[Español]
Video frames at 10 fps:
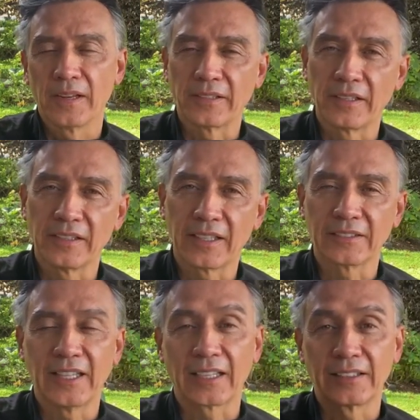
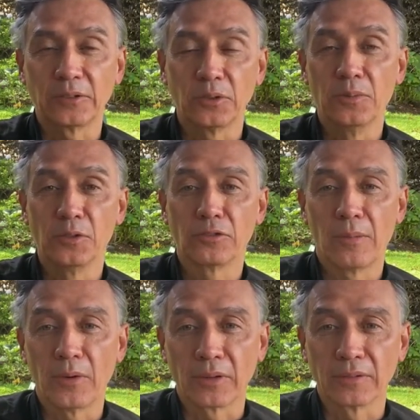necesitas darte tú
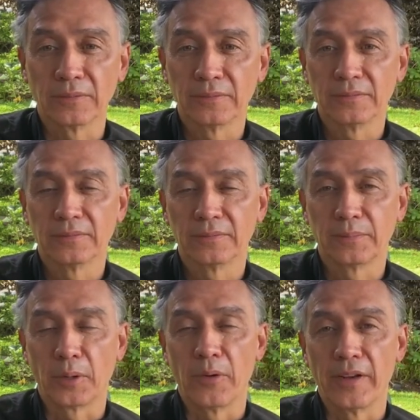mucho amor,
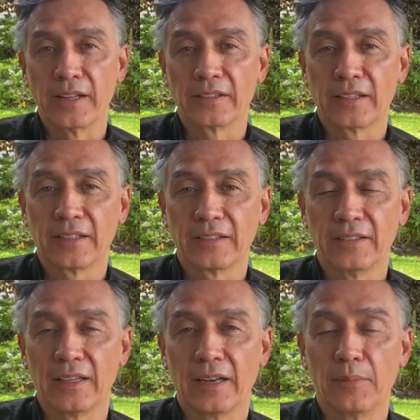proveniente
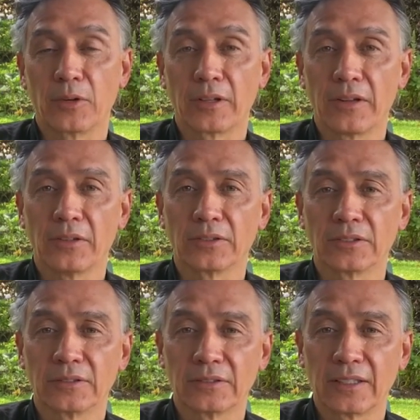del amor de
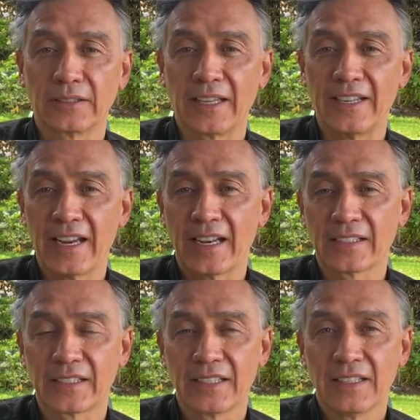Dios te,
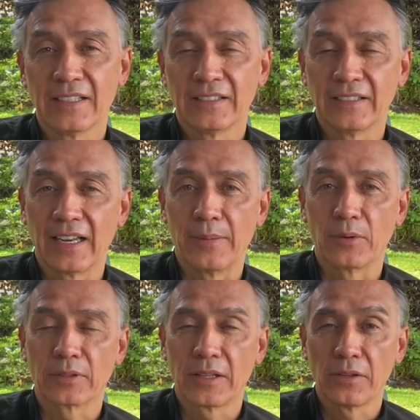llenas del
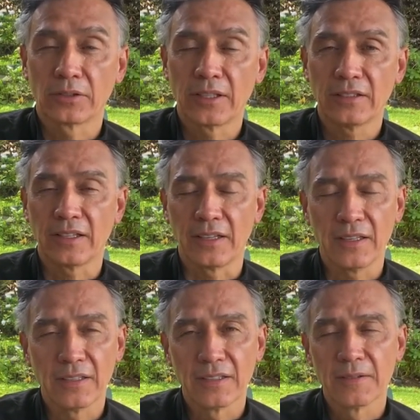amor de Dios en ti